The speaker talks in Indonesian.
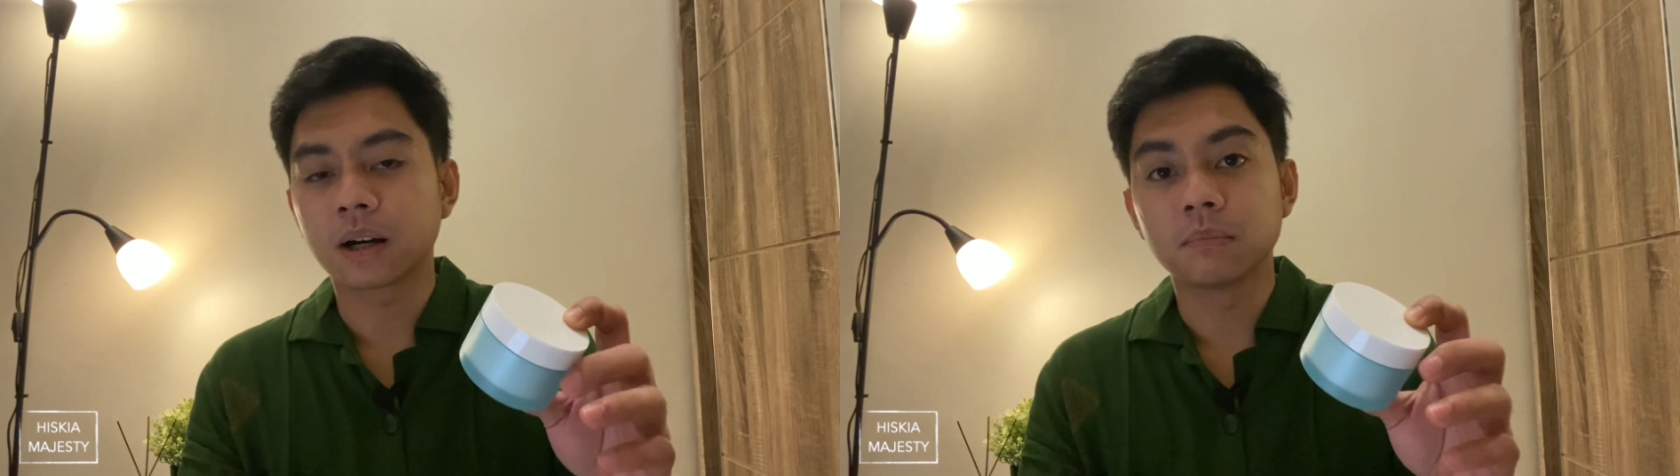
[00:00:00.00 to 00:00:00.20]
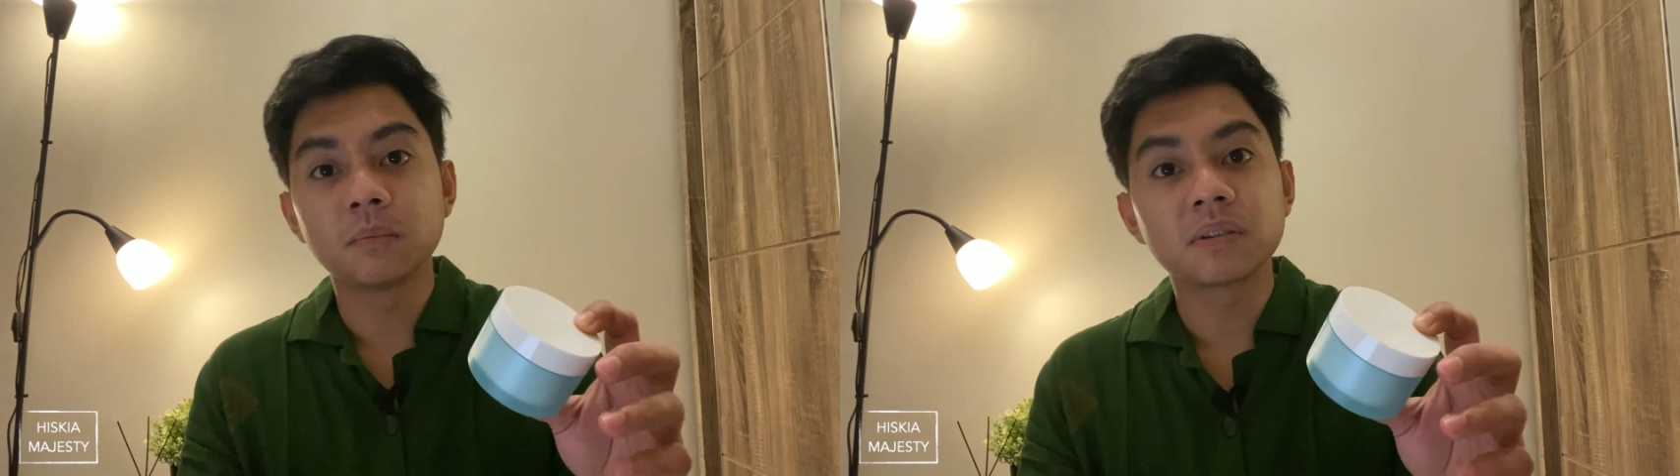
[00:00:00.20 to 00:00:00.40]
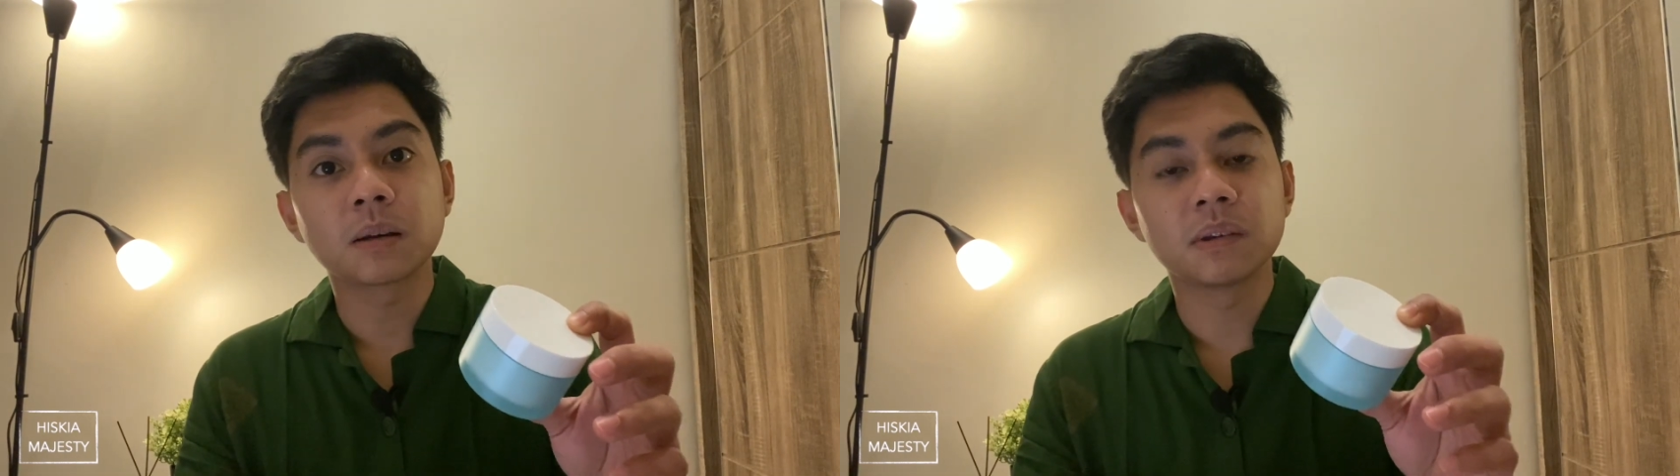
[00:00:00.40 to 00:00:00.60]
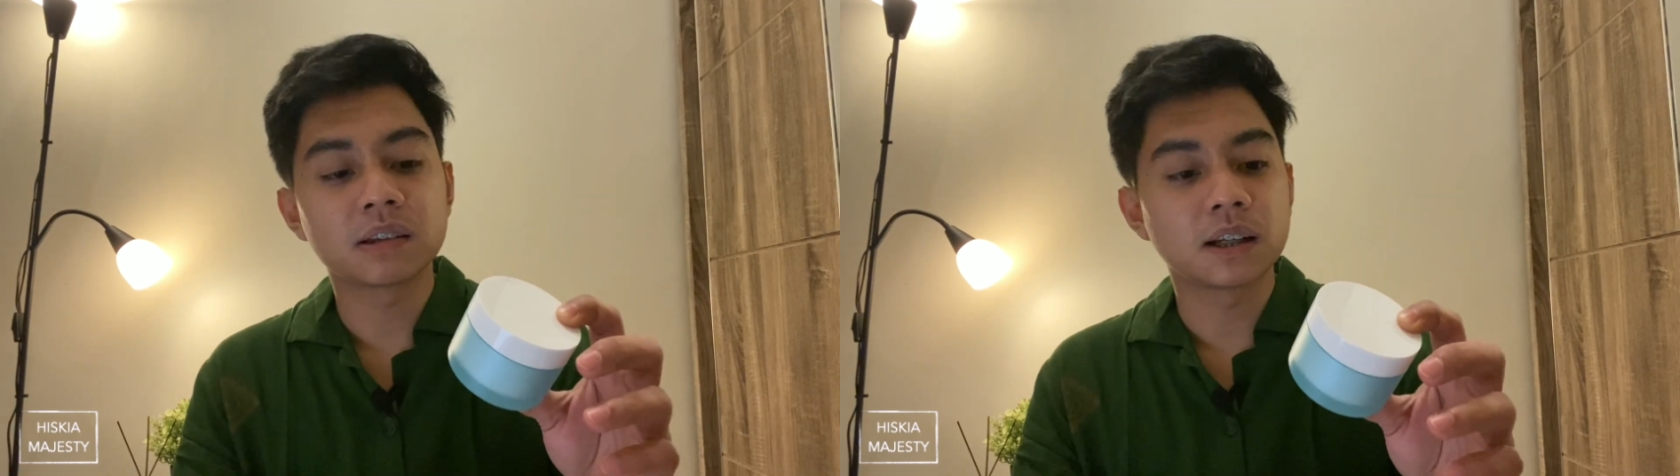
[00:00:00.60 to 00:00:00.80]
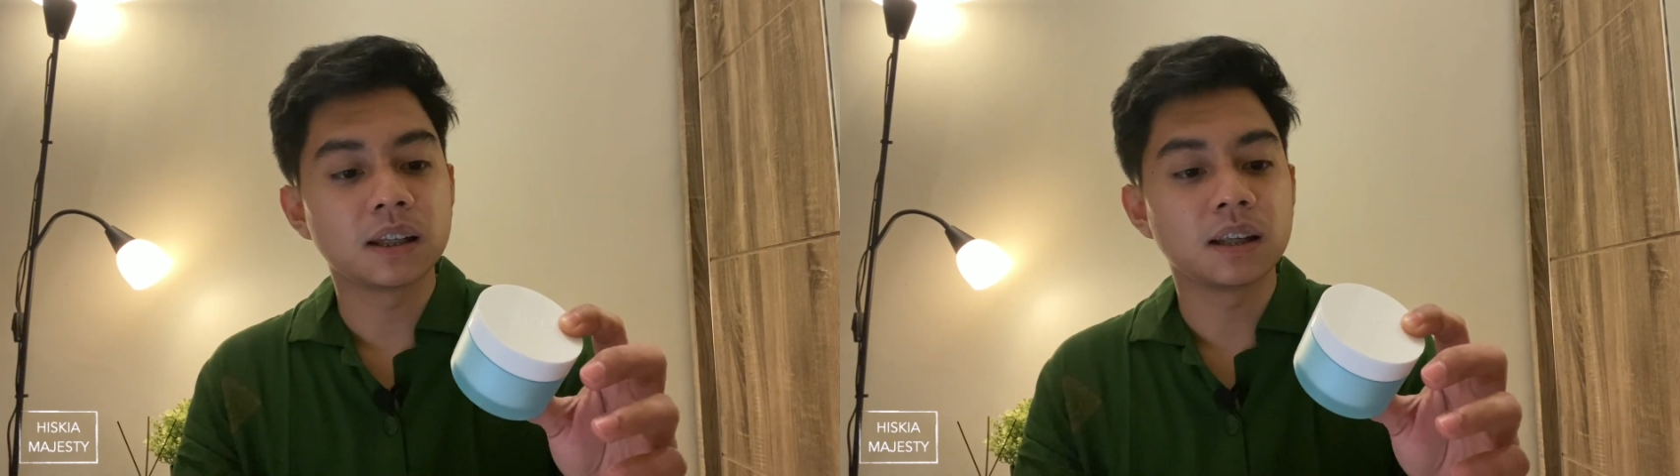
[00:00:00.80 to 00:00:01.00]
problems yang
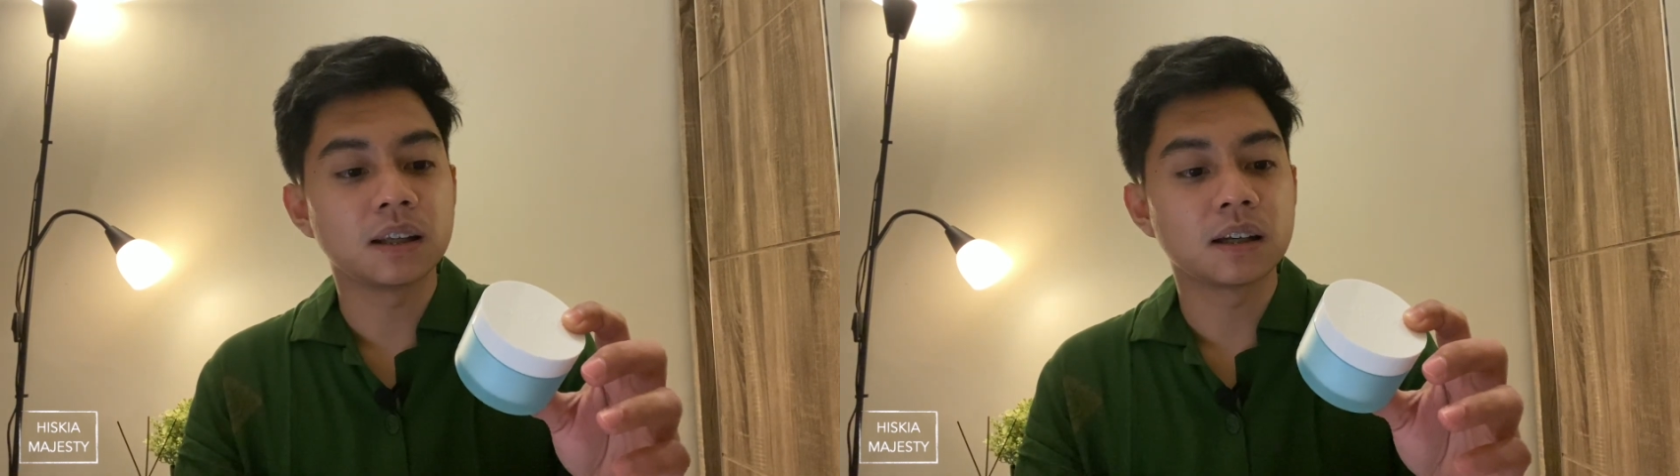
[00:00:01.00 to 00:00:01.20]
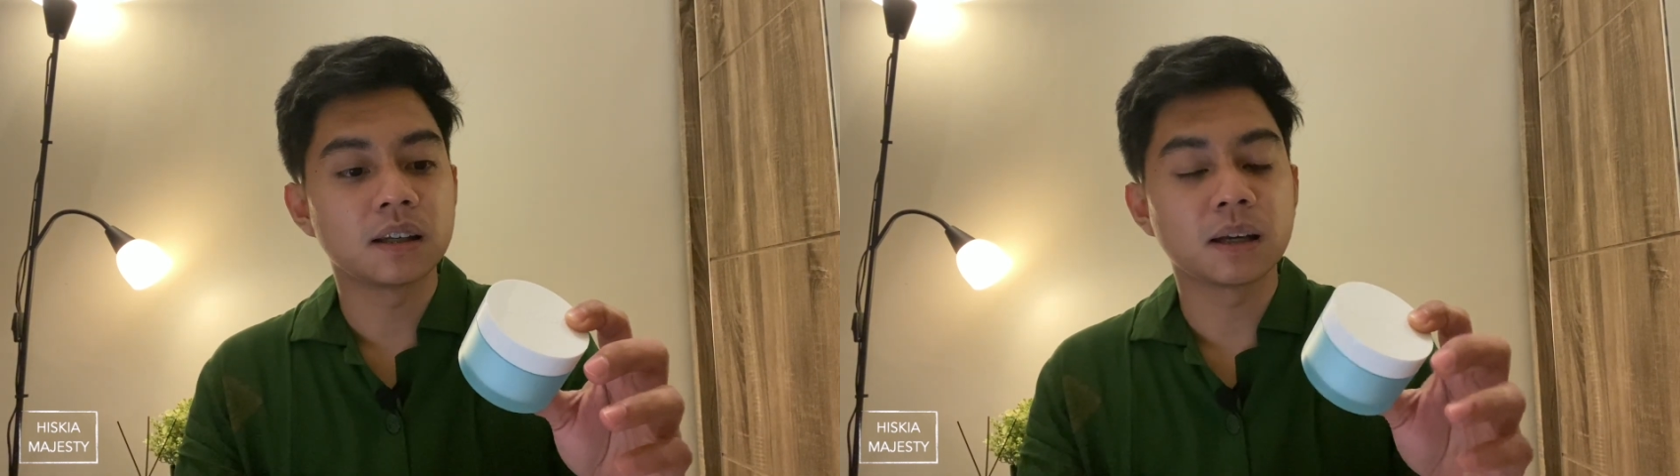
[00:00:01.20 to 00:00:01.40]
bisa di uh,